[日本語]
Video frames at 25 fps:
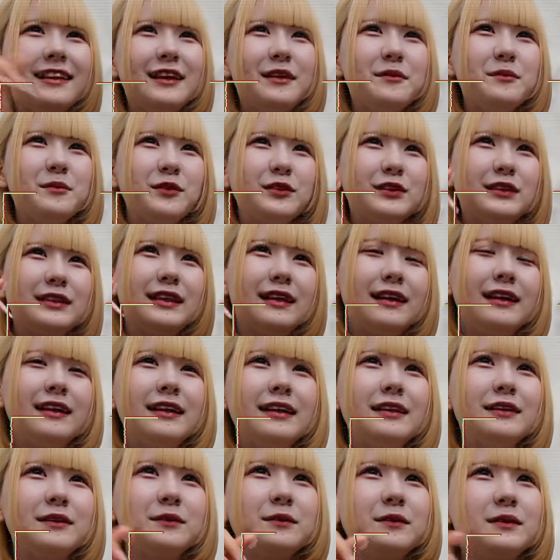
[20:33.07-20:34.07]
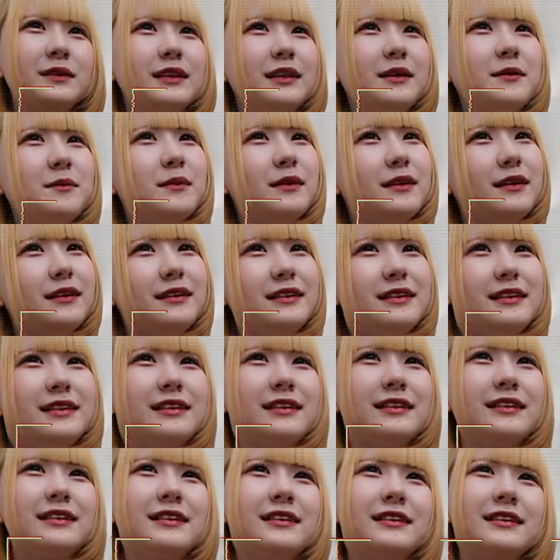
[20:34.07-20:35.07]
ん、レインボースターありがとうございま
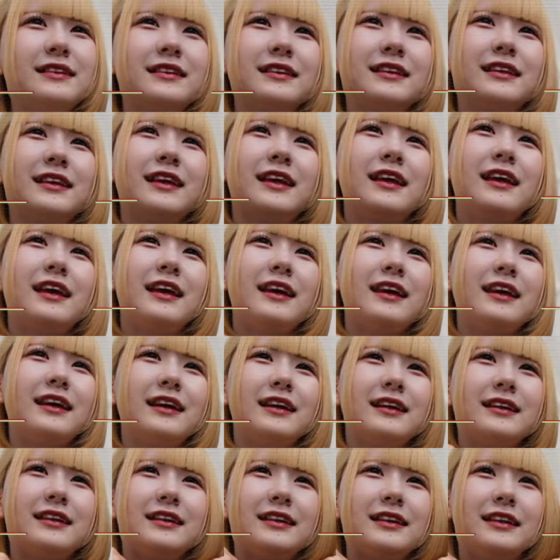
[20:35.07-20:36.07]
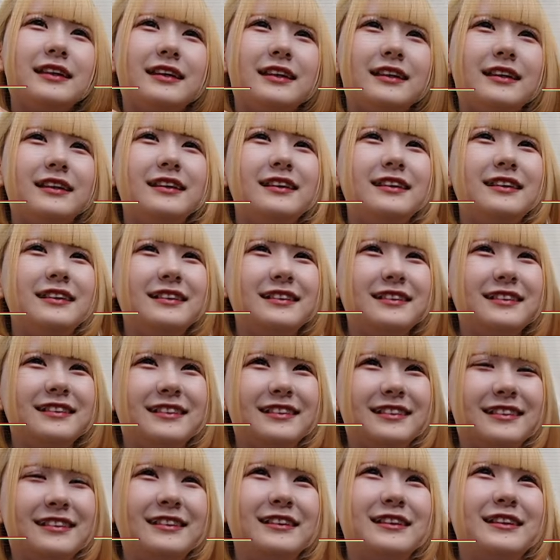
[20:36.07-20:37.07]
す。いやー、
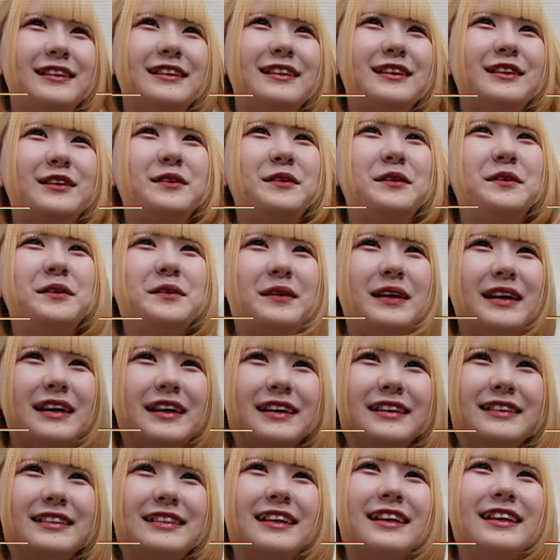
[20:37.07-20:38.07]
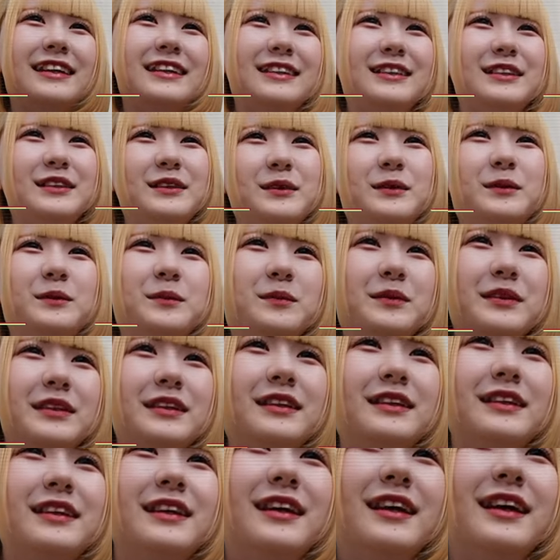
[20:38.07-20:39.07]
今日は最終
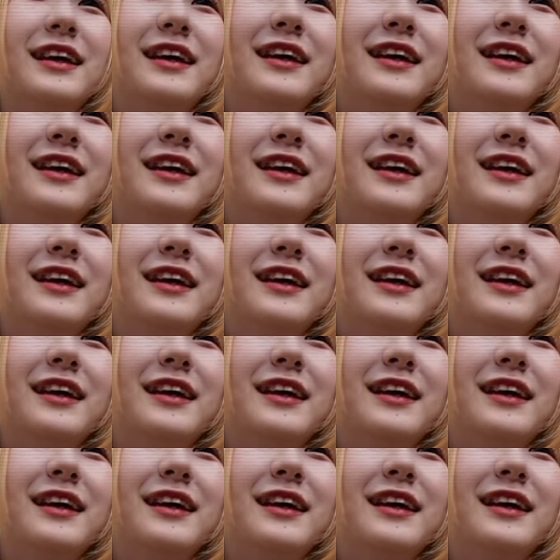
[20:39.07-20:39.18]
日、